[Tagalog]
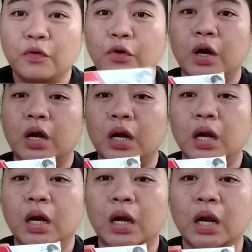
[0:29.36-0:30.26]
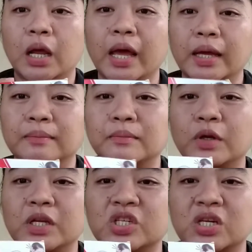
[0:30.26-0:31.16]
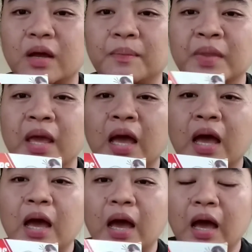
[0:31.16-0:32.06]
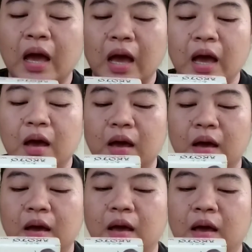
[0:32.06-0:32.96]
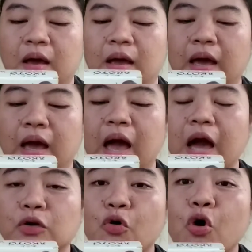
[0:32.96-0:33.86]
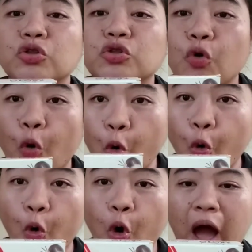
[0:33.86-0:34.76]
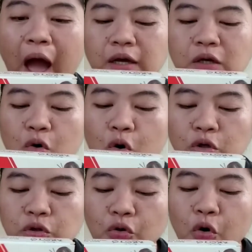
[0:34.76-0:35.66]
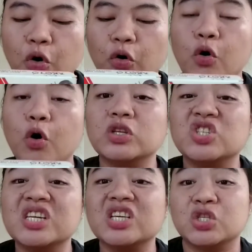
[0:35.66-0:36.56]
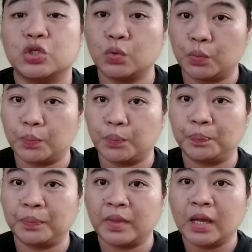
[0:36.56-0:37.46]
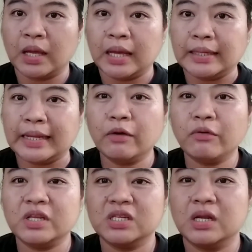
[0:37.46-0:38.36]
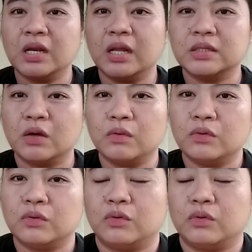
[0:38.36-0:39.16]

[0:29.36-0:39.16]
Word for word: for ah, money siya. Ah, uh, ako to Akoto Kojitsu. Nai-original na sa